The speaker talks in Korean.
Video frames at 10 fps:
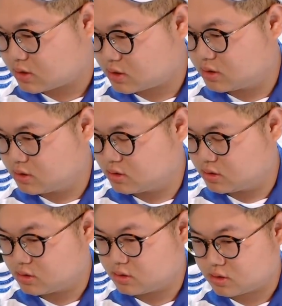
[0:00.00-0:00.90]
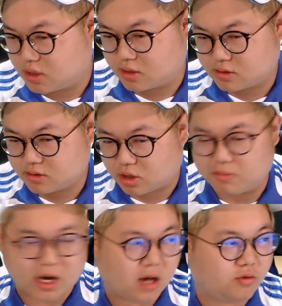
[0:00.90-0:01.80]
그 그냥
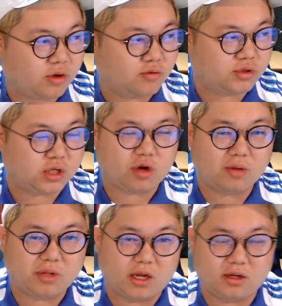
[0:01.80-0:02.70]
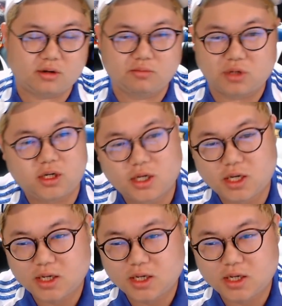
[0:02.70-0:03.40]
저희만 갖고 있고 죄송합니다 여러분들.